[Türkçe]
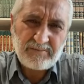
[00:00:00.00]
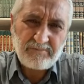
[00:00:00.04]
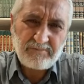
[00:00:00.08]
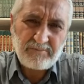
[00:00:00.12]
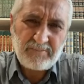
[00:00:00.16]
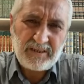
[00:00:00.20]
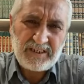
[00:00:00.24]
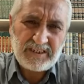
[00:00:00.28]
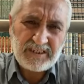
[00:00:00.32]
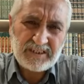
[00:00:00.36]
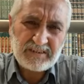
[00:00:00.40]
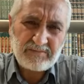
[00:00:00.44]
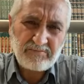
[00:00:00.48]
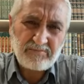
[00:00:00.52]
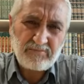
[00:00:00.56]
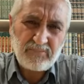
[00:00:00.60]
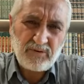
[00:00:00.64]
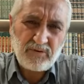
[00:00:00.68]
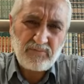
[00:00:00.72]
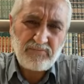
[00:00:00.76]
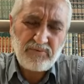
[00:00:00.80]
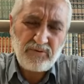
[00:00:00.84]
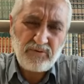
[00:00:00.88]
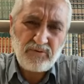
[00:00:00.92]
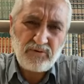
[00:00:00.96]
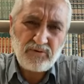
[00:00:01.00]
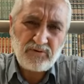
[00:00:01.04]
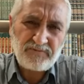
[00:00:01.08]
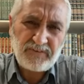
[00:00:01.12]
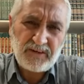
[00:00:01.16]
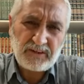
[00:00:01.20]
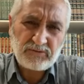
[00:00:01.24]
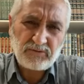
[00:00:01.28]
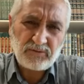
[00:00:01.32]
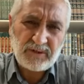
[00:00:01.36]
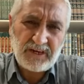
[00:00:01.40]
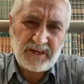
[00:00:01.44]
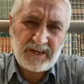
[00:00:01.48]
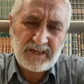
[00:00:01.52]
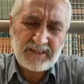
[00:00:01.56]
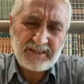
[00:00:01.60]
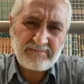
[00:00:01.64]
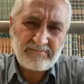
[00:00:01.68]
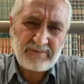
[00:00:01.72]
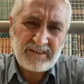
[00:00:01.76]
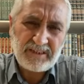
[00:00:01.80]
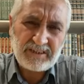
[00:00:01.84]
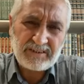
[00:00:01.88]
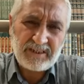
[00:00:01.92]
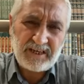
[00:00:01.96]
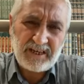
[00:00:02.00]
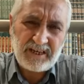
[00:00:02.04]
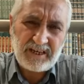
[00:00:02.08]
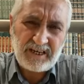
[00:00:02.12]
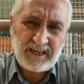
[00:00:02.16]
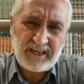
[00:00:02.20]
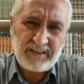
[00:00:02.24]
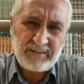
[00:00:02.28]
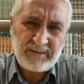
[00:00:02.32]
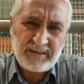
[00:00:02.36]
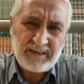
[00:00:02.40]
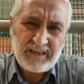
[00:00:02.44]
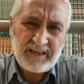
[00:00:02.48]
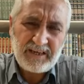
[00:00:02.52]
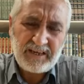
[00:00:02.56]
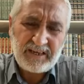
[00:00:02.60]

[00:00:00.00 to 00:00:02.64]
Biz bu büyük faturaların bir daha